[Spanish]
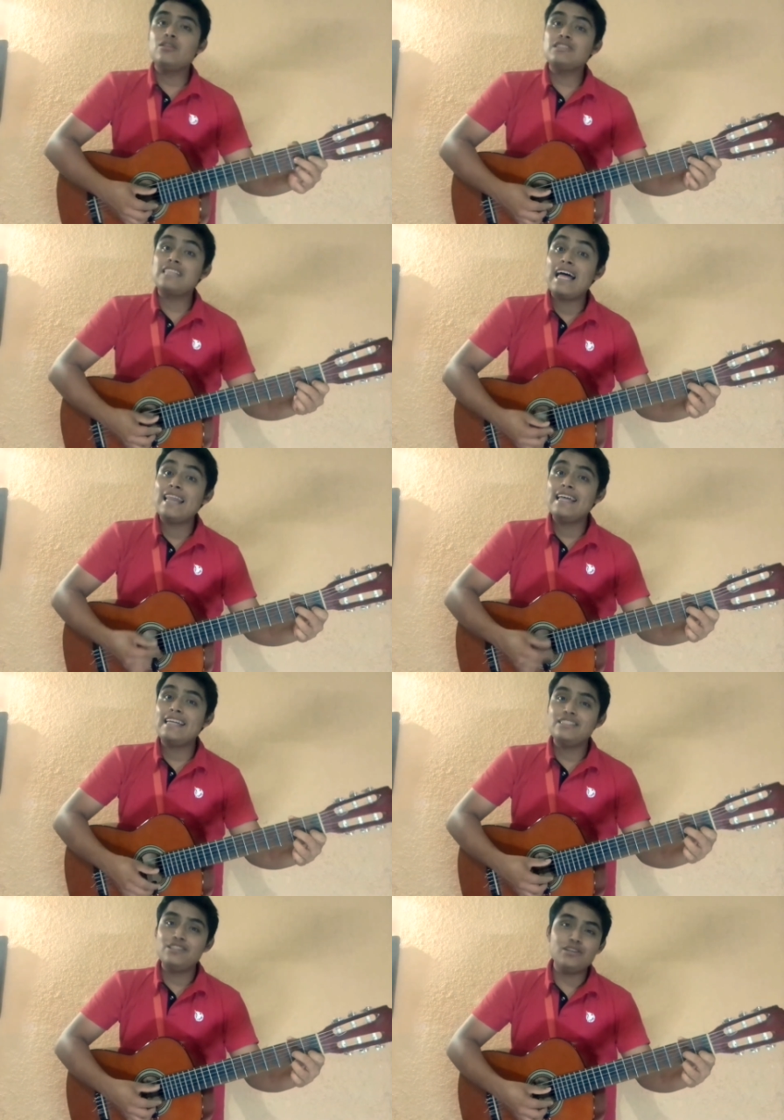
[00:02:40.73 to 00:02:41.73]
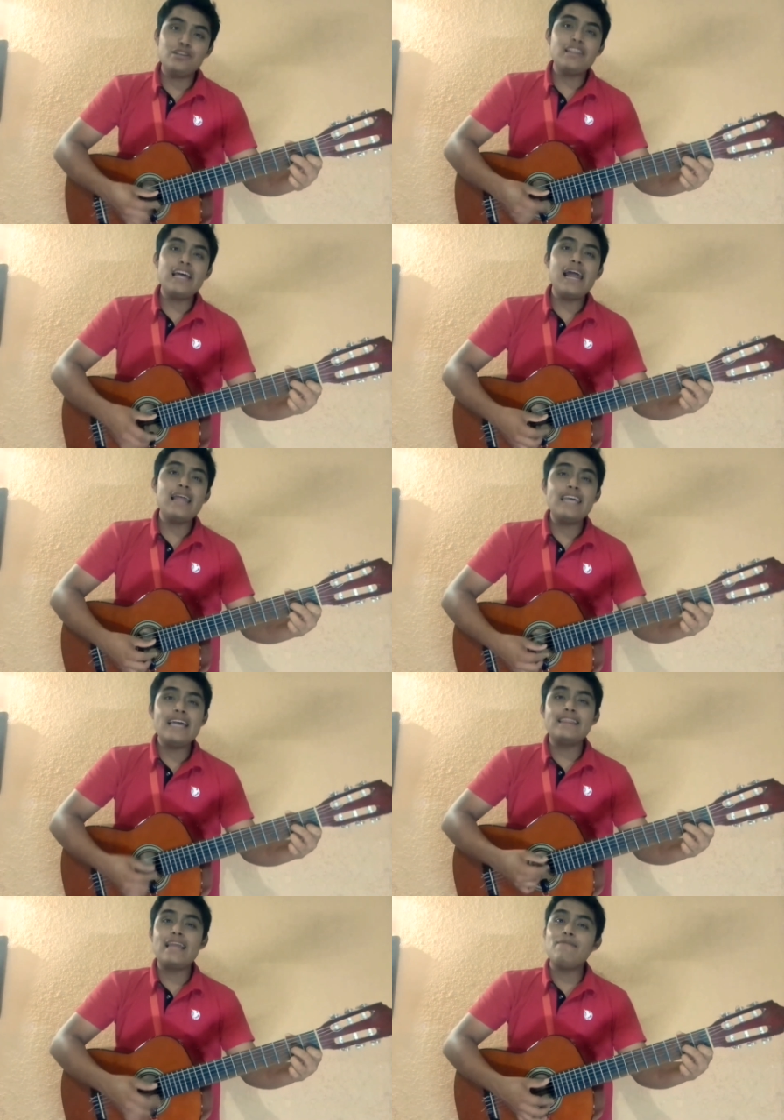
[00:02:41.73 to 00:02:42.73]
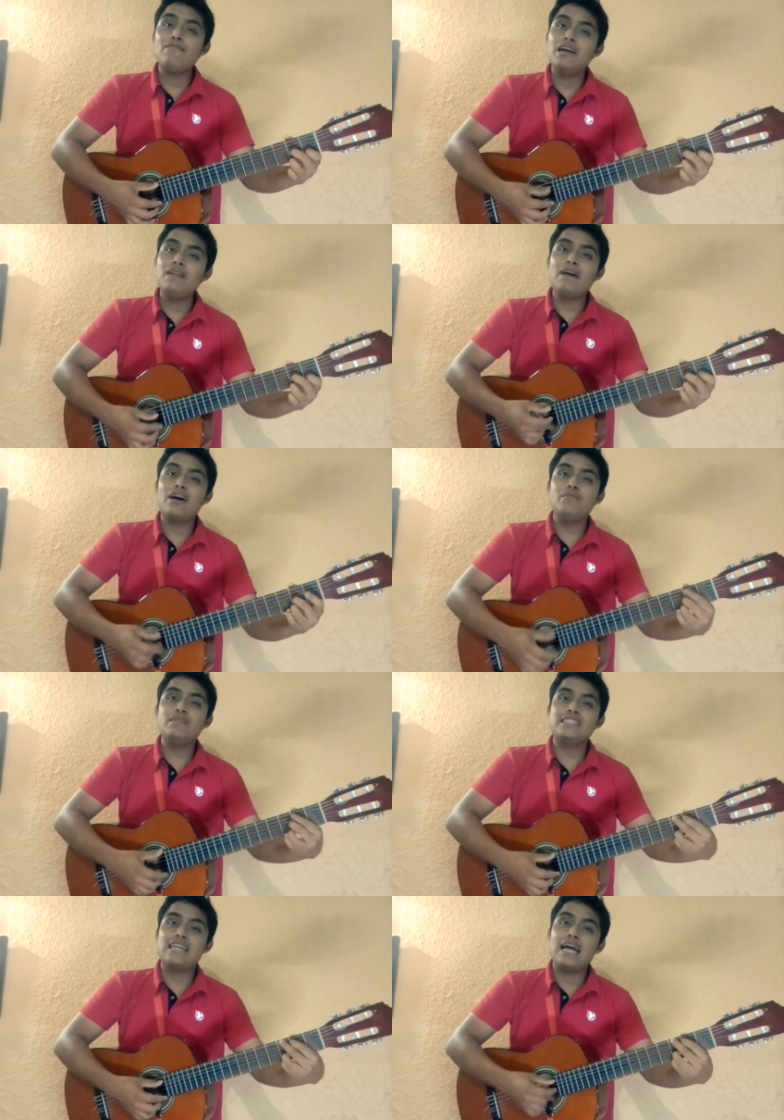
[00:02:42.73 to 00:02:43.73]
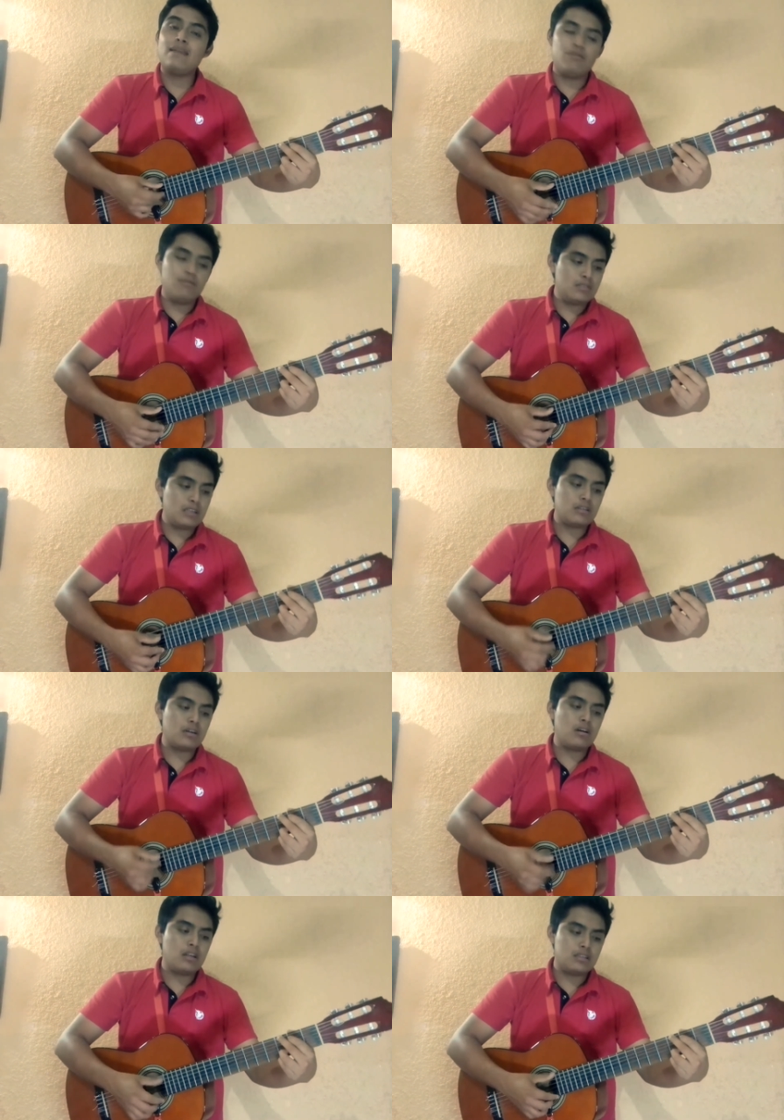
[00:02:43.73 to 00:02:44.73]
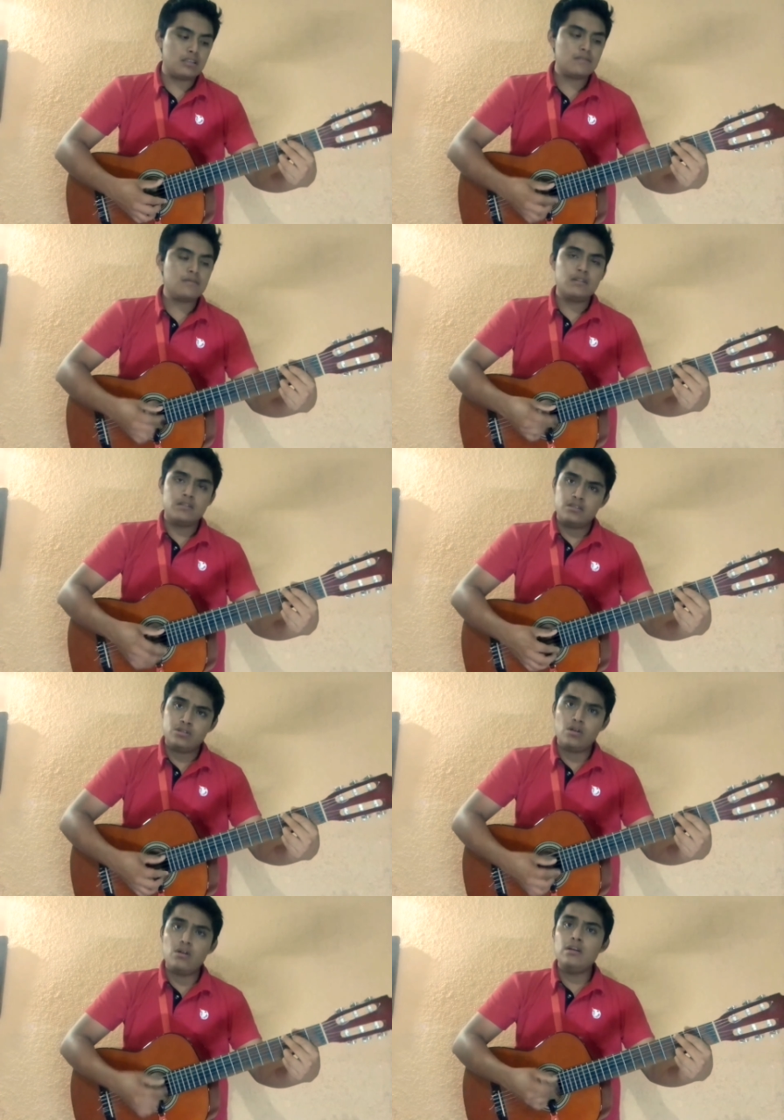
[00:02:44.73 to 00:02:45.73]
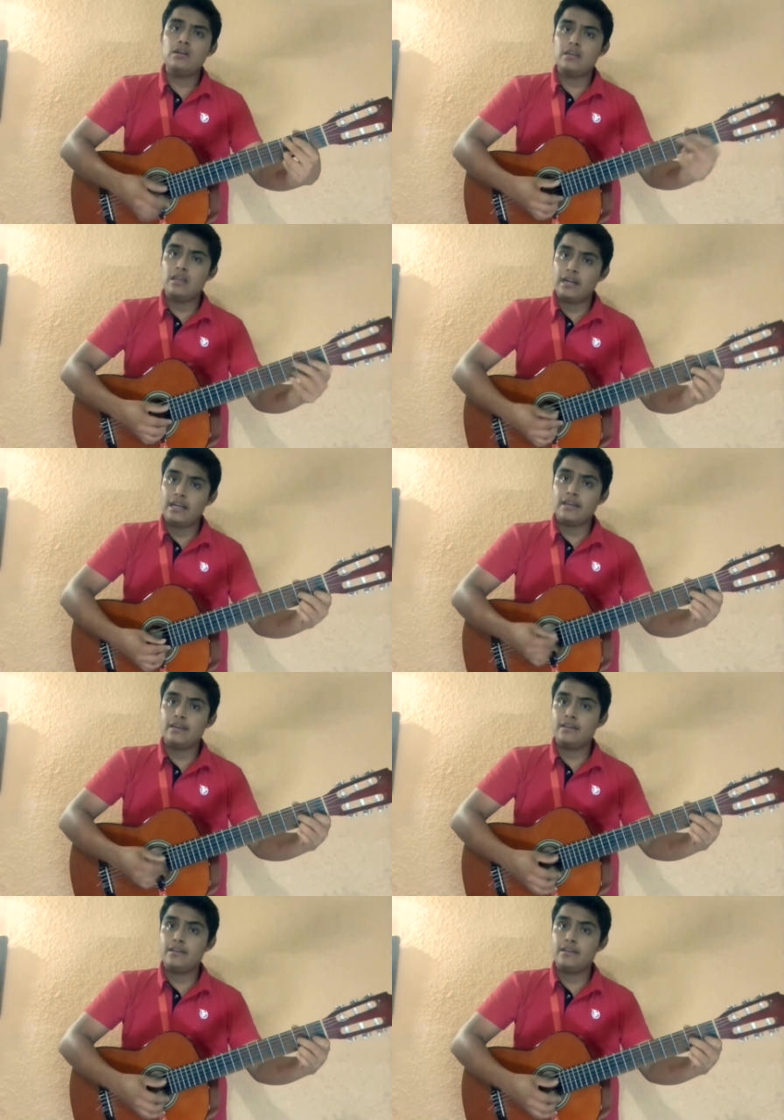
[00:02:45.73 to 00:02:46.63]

Tostadas y otro día la dieta vuelve a comenzar. Volvemos a los acordes, sol y re.